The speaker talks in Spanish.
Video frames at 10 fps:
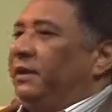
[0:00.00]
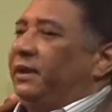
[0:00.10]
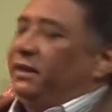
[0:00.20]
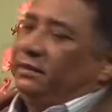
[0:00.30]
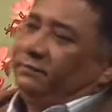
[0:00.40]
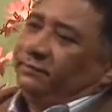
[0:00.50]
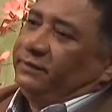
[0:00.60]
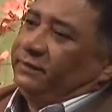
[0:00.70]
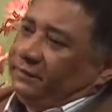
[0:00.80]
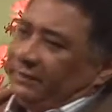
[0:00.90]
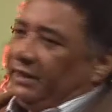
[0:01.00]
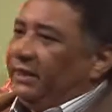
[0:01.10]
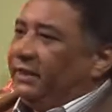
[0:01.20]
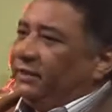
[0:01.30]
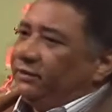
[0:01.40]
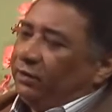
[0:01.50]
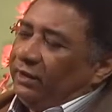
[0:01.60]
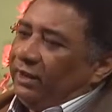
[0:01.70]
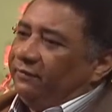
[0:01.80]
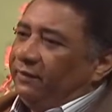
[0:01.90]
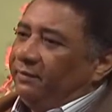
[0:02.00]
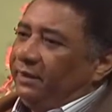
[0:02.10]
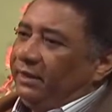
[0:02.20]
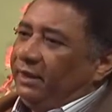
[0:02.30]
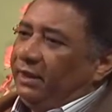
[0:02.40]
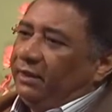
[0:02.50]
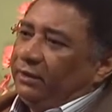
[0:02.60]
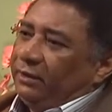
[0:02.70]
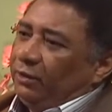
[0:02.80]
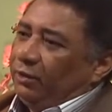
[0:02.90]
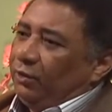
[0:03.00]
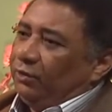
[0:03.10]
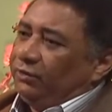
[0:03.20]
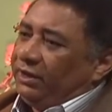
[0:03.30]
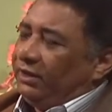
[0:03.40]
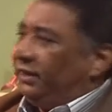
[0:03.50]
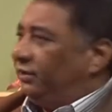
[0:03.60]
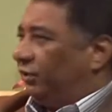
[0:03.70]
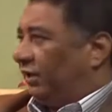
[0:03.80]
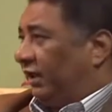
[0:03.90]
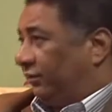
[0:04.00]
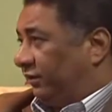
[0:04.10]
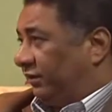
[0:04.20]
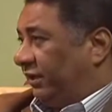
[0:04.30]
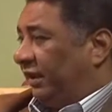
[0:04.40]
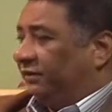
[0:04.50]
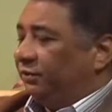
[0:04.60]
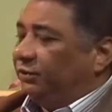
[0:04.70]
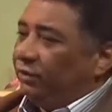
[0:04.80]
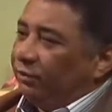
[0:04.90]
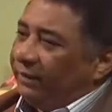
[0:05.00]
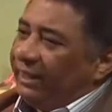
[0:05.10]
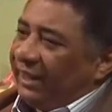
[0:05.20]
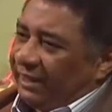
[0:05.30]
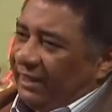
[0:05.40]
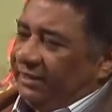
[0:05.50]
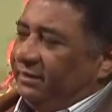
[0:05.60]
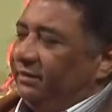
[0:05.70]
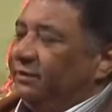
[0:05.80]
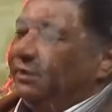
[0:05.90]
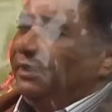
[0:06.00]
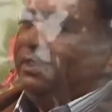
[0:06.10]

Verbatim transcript: Mira, si es dentro de la familia o si es dentro de la sociedad, si uno lo ve en la calle,